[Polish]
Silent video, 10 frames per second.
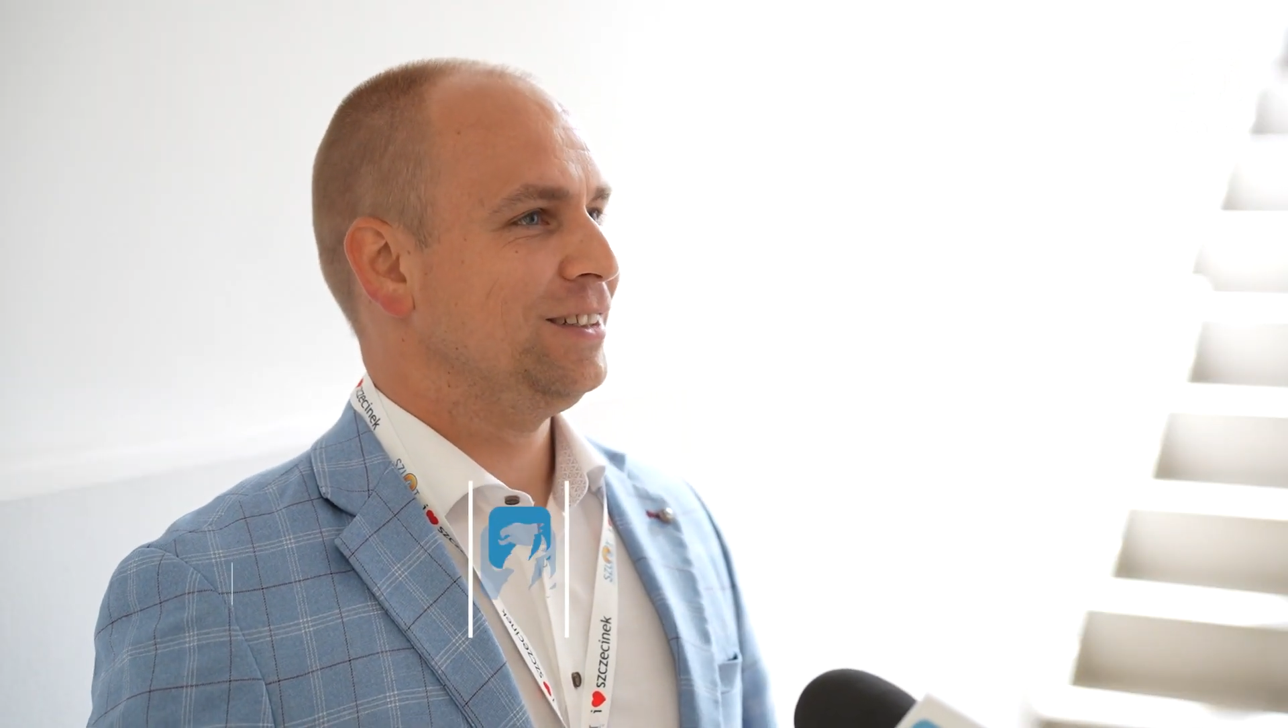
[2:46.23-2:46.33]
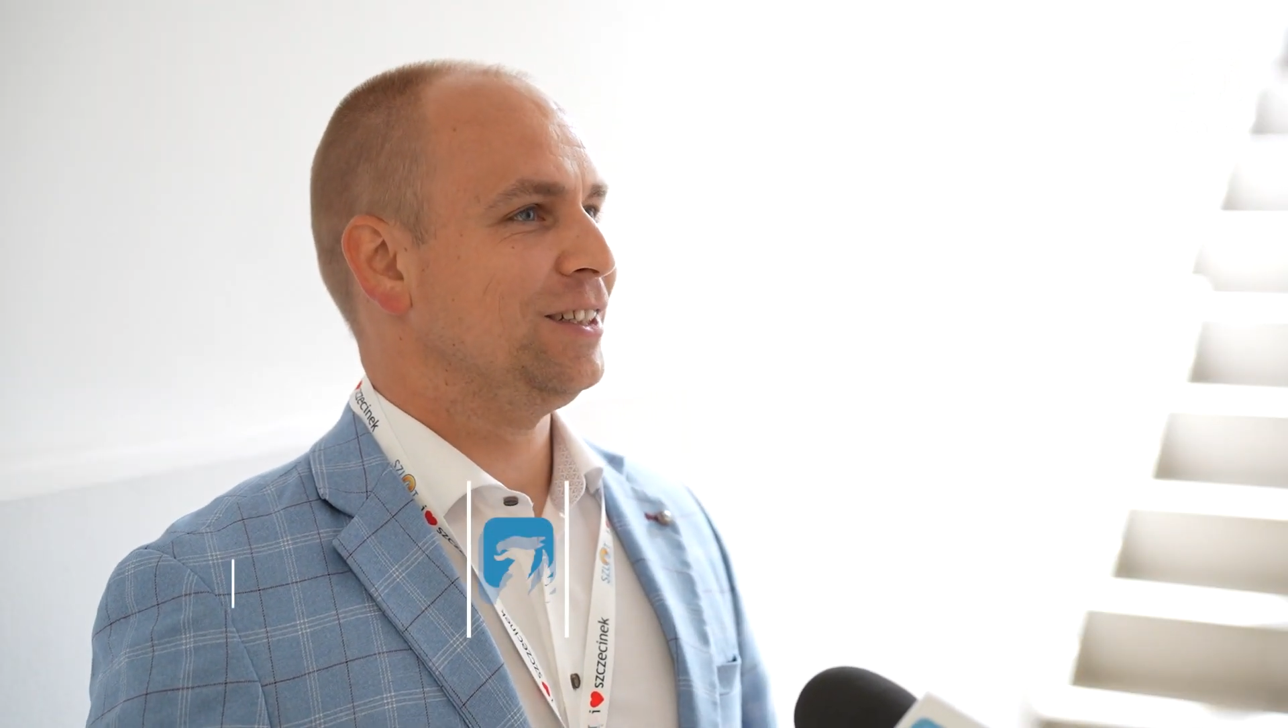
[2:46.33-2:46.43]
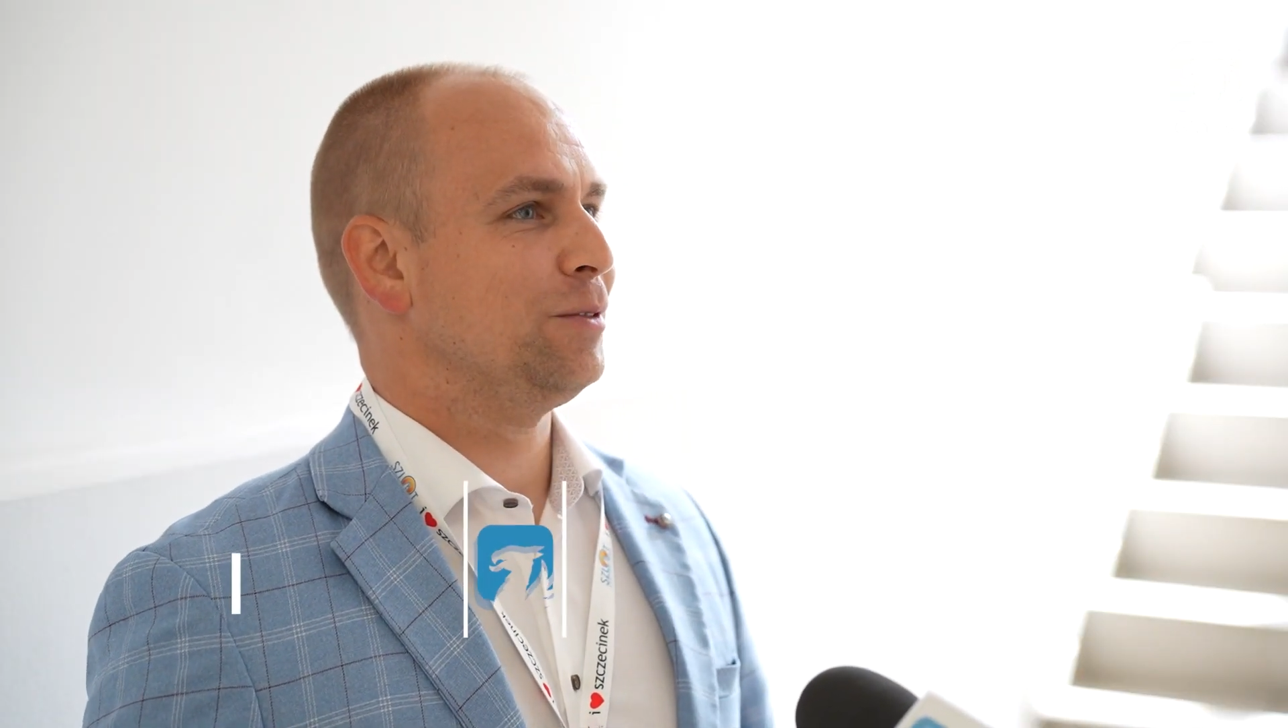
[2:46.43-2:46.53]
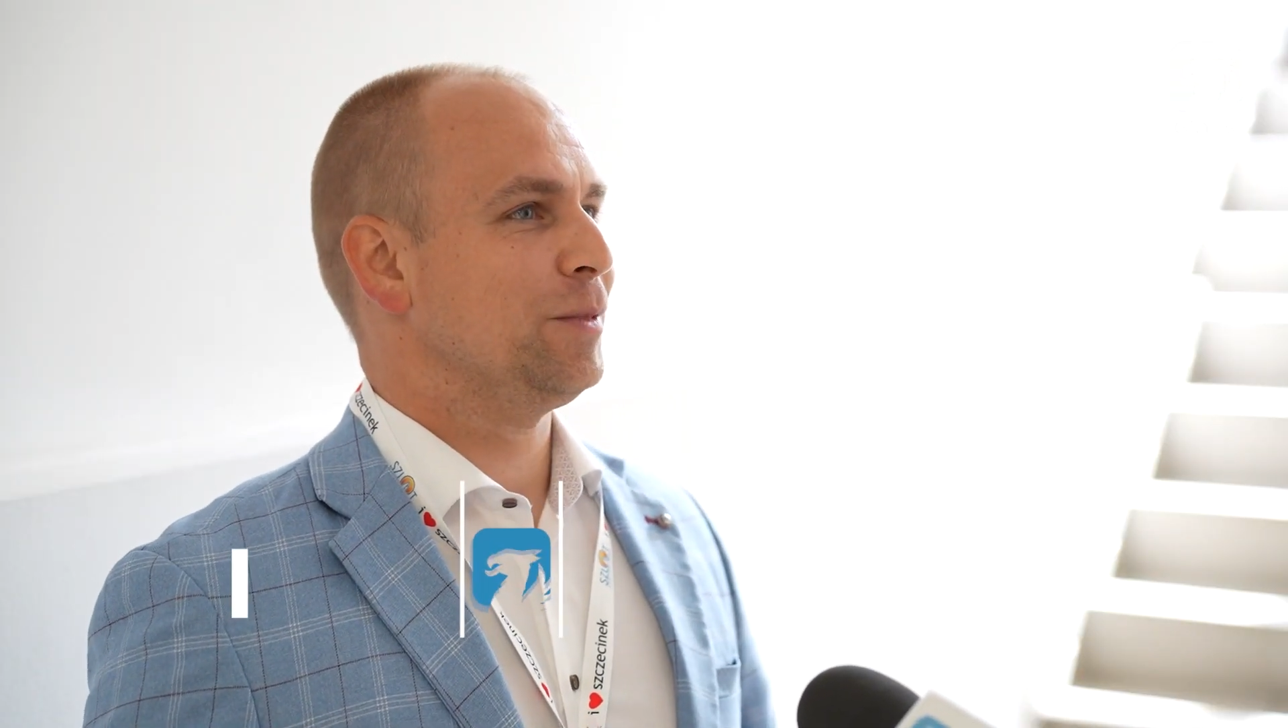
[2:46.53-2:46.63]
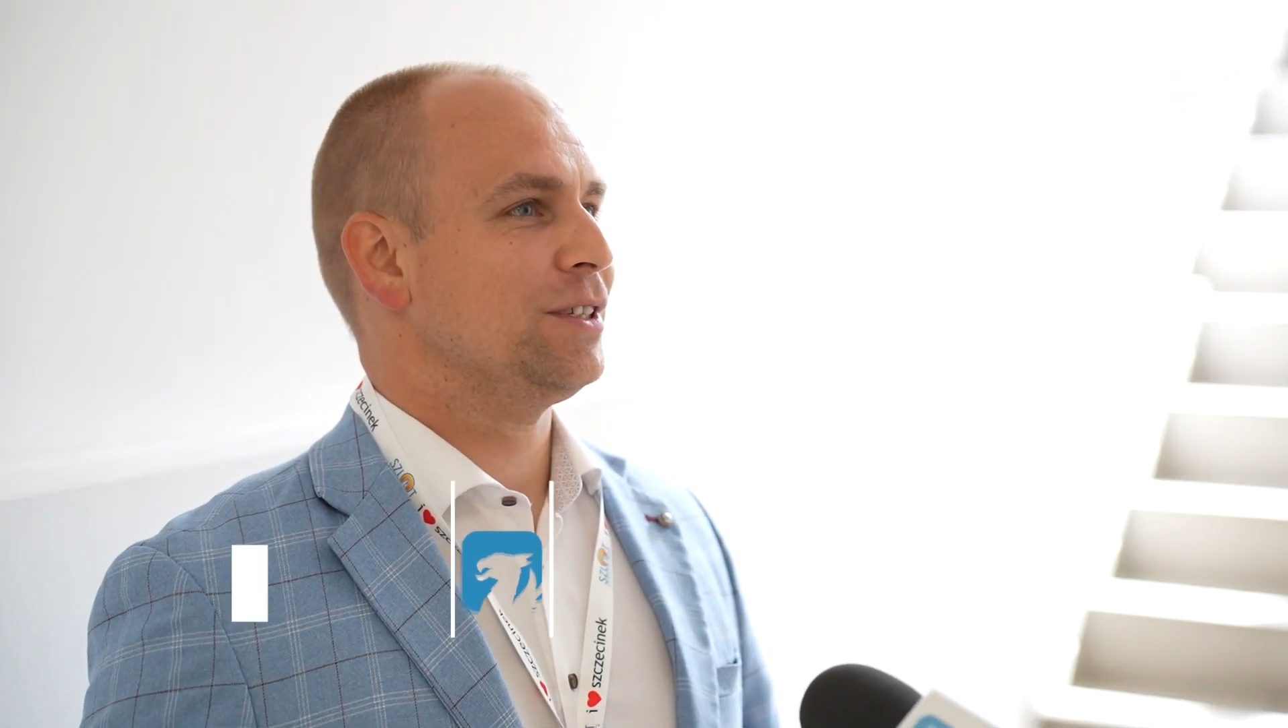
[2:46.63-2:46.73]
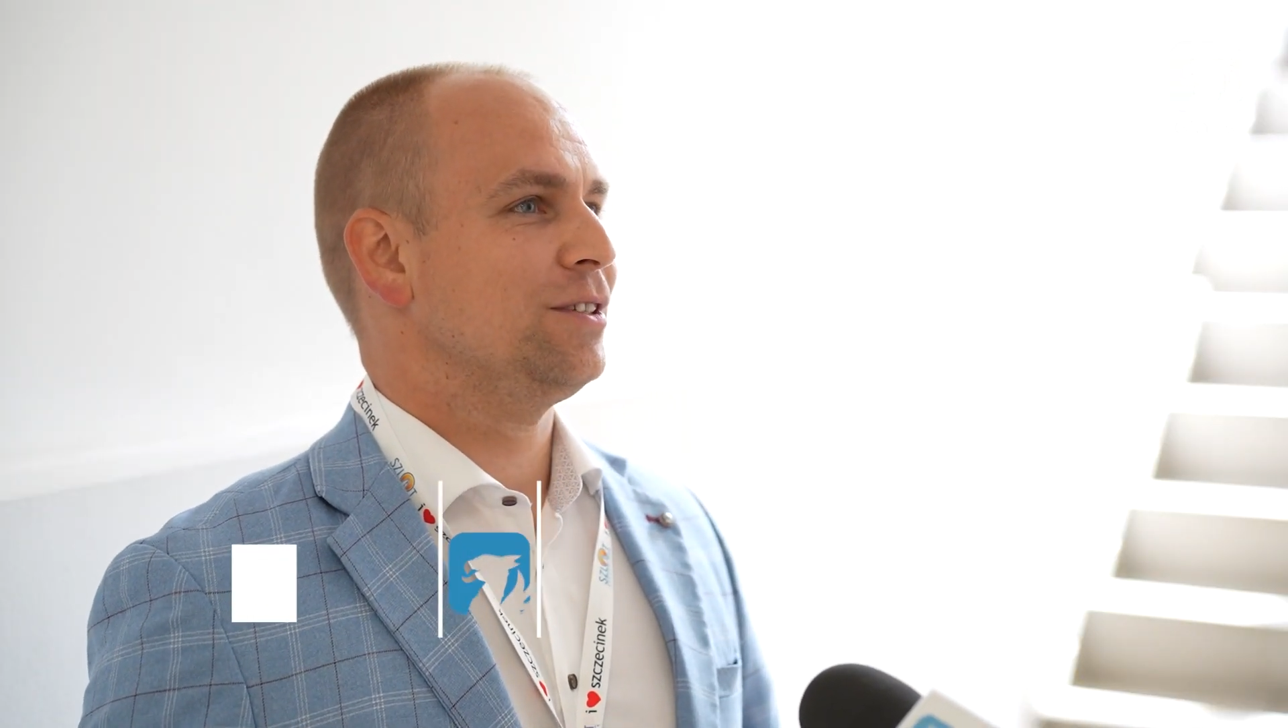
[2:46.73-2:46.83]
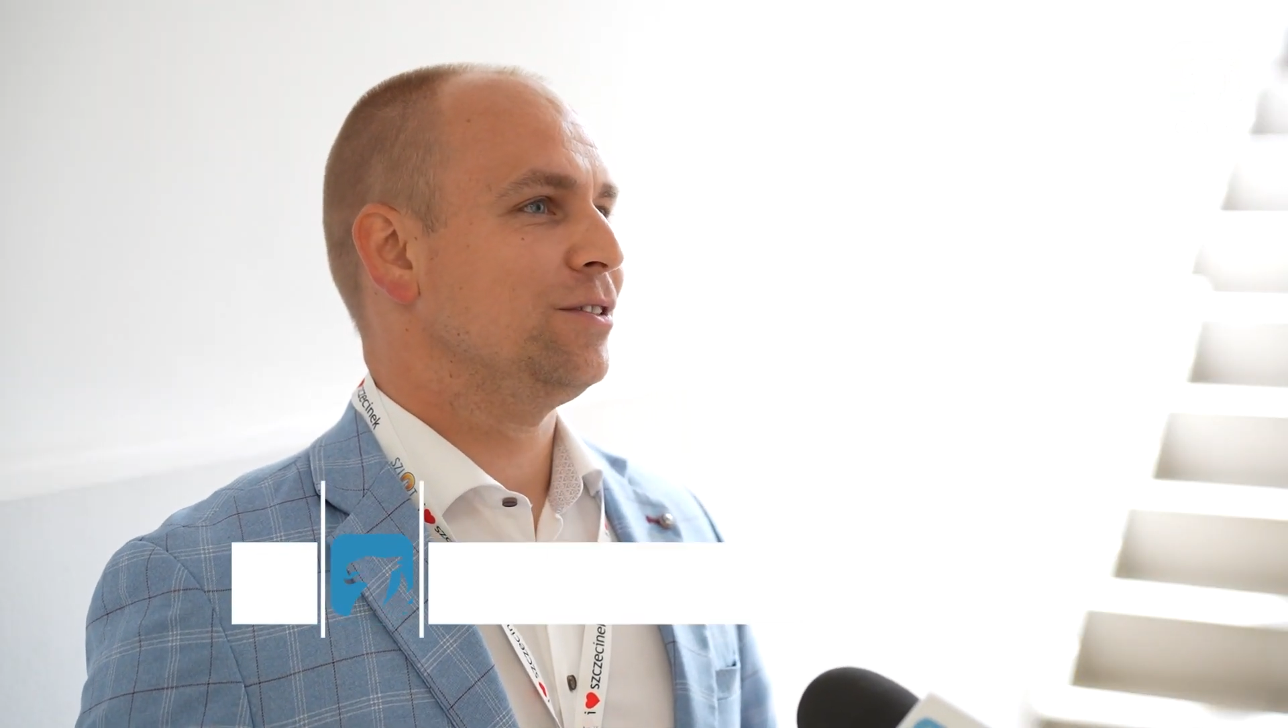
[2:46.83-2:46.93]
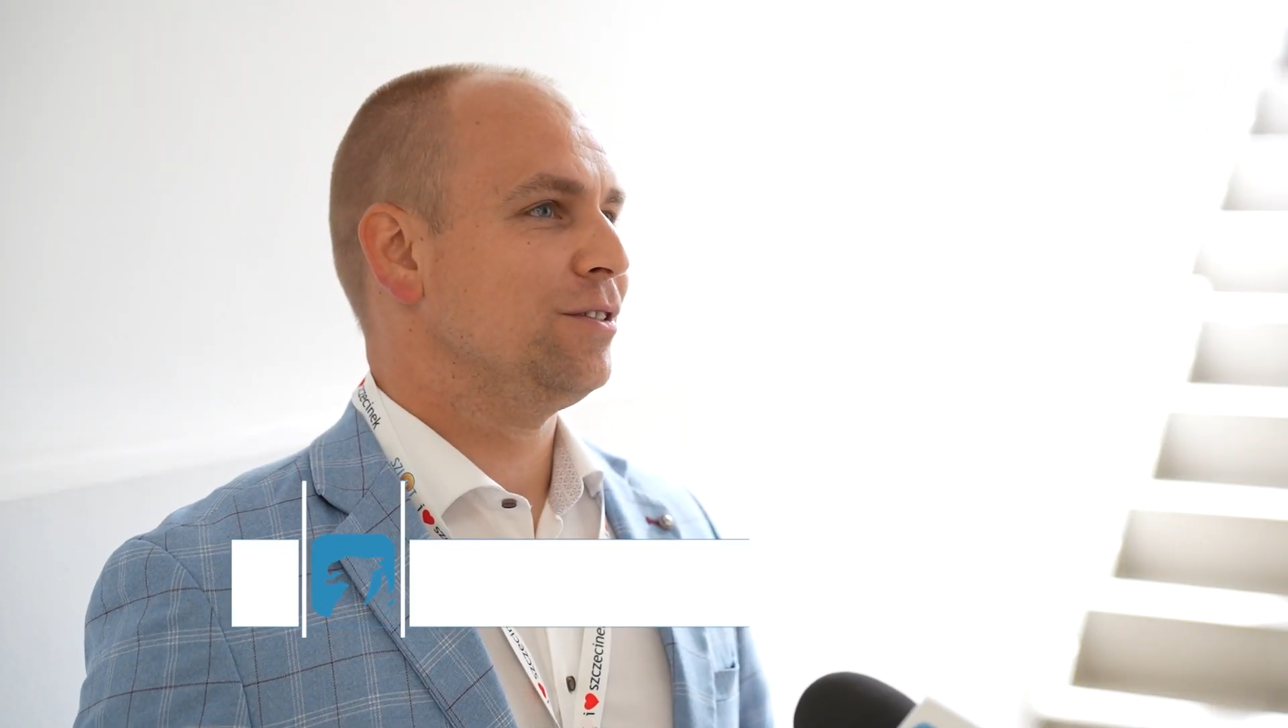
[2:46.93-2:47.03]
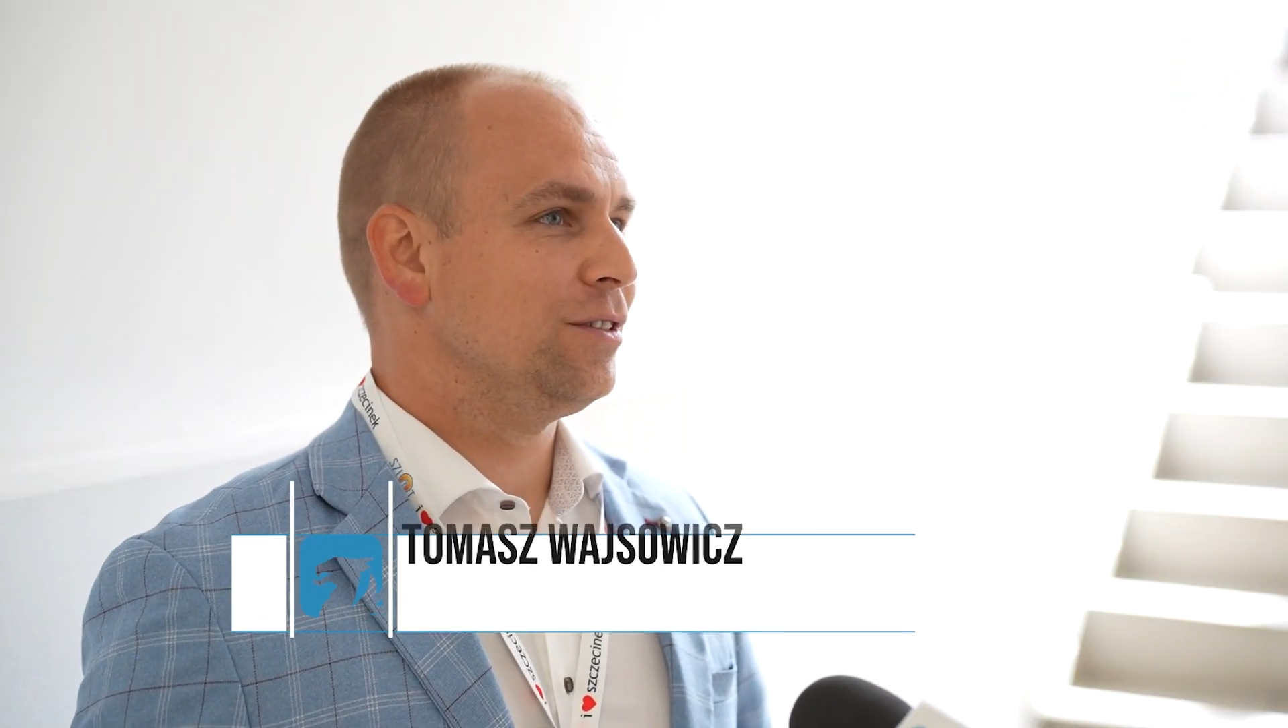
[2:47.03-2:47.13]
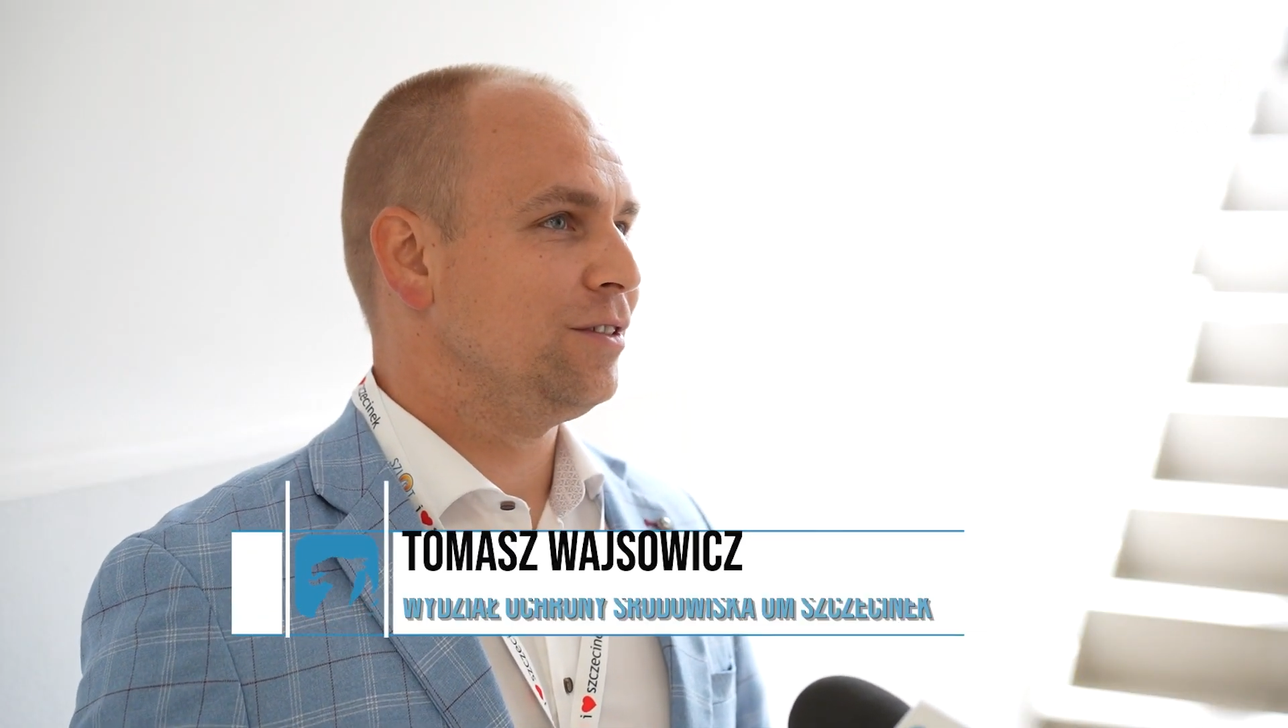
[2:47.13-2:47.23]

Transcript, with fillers: Natomiast no,